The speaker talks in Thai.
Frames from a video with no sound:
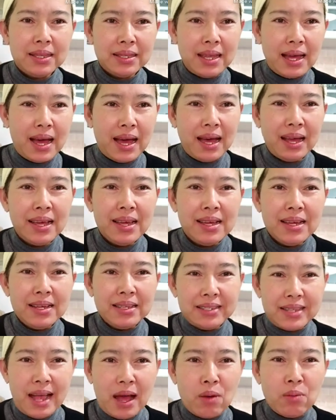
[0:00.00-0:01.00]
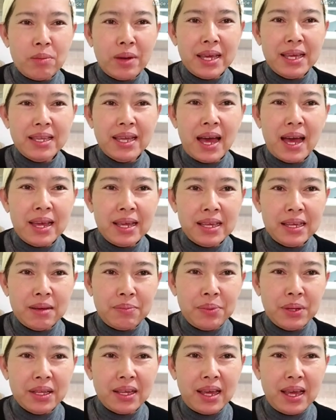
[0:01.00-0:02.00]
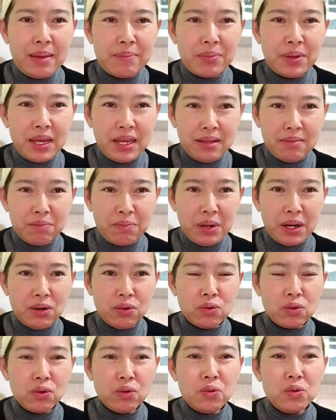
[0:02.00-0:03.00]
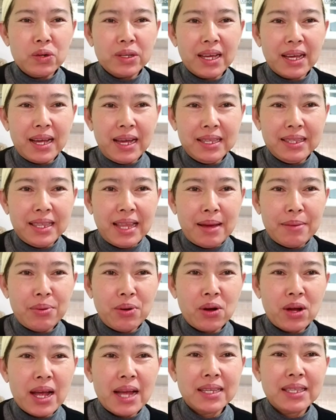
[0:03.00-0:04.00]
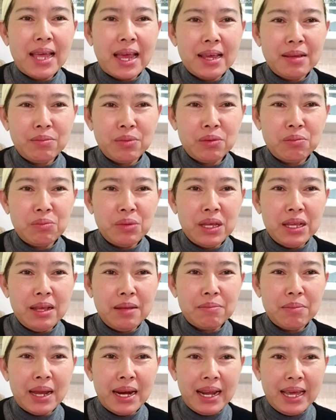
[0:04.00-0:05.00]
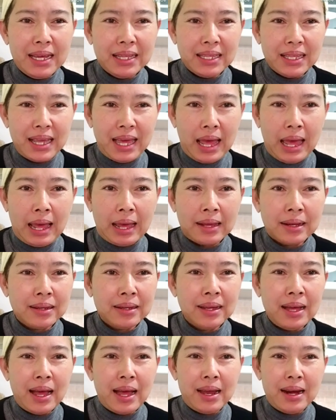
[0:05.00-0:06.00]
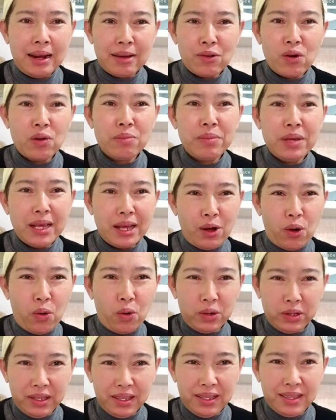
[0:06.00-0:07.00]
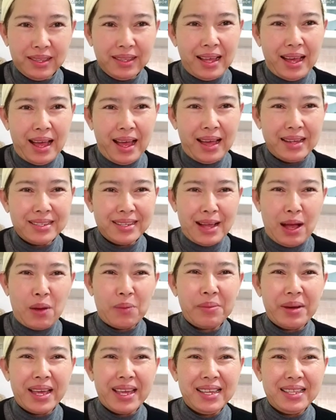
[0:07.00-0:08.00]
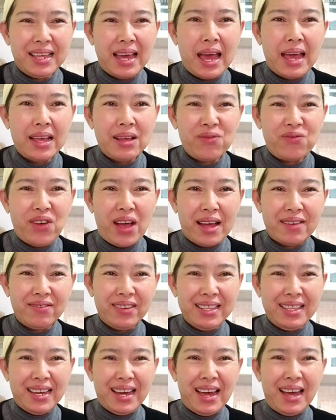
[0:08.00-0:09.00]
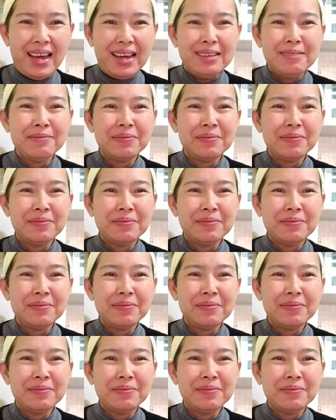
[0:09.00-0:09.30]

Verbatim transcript: นะคะสาวไหมไทยไปเก็บกินเป็นลูกๆอย่างนั้นนะเพราะข้างในมันมีเมล็ดแข็งค่ะแล้วก็มีขนนะคะสาวไหมไทยฟังไว้นะคะ